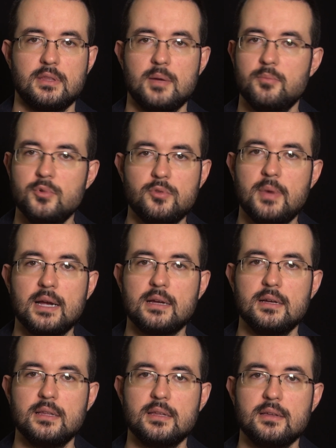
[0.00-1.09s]
Tá muito
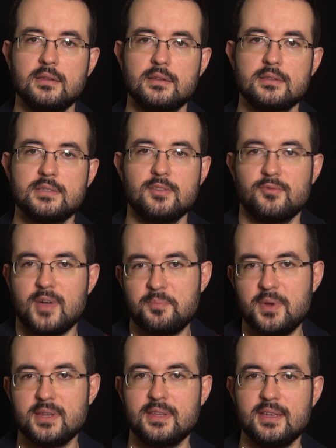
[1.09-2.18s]
bacana, você não vai
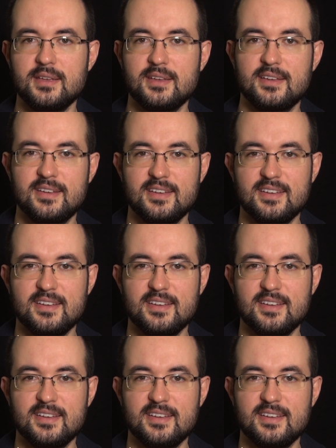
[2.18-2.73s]
perder.